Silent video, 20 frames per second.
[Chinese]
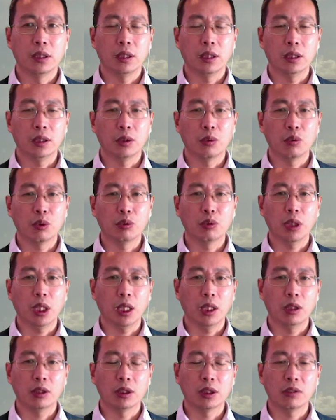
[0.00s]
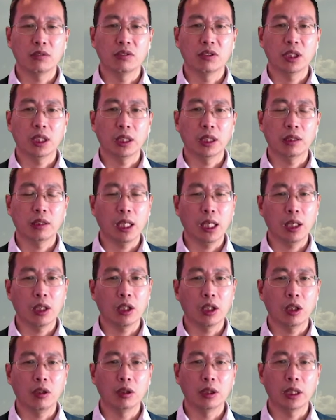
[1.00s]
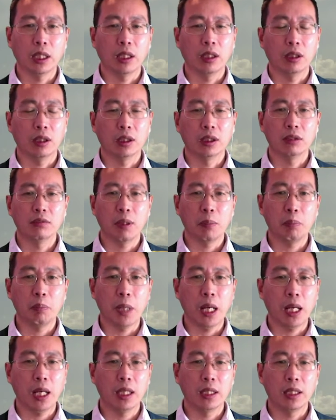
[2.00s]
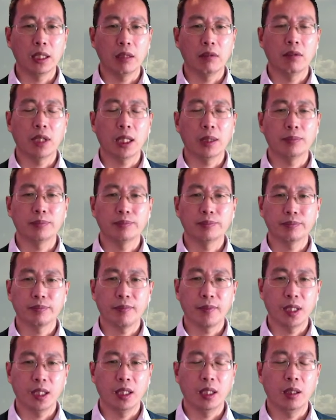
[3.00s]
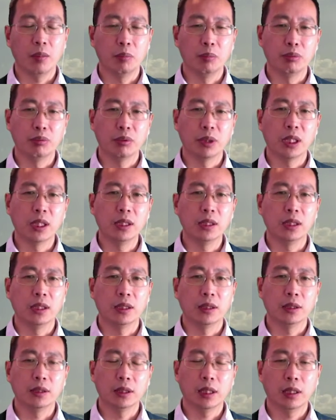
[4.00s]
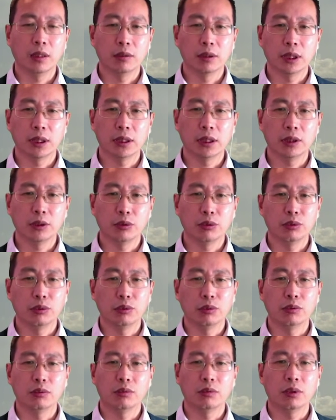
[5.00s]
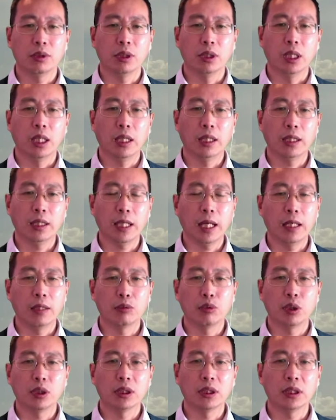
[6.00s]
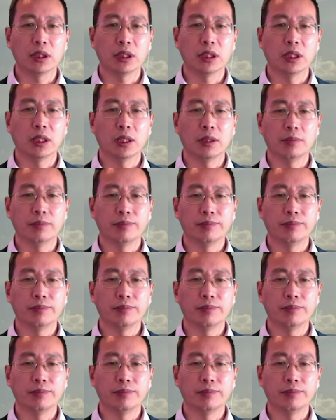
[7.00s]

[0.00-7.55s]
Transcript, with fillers: 好像过去还要政府给的话要高一点，好像一万八两万啊，补给你，然后呢，让你去。来改装这个车，